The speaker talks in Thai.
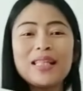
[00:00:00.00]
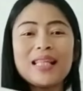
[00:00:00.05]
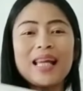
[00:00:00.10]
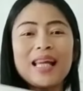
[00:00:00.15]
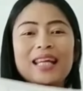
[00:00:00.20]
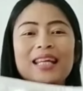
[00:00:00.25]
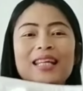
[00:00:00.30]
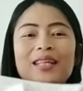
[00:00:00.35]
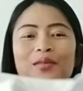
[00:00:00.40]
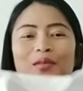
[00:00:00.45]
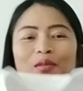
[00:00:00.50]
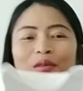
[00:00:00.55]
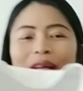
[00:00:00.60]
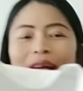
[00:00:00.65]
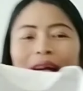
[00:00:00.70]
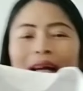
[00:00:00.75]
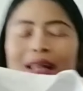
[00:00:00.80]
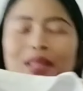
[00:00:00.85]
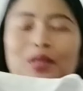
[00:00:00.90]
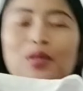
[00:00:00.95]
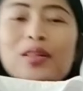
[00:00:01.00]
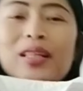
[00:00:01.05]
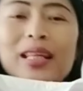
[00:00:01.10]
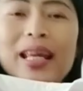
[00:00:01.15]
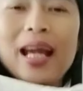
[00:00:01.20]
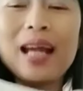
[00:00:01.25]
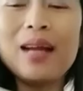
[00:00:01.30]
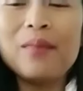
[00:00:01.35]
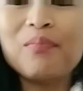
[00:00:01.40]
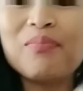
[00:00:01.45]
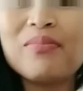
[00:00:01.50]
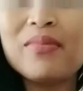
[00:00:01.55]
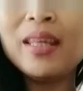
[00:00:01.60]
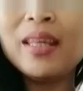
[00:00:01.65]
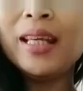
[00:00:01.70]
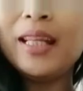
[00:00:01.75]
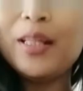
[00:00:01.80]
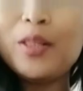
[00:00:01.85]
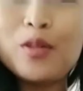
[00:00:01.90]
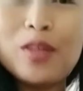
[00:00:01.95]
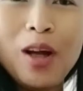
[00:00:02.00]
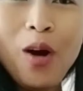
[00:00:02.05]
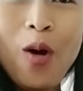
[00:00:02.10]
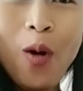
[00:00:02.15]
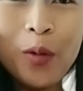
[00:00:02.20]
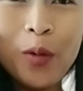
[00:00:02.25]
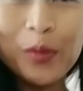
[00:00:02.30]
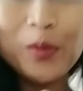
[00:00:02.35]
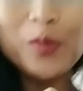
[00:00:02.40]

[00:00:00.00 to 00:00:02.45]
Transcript: ใส่ให้ดูนะคะ ชุดเนี้ยชุดละ6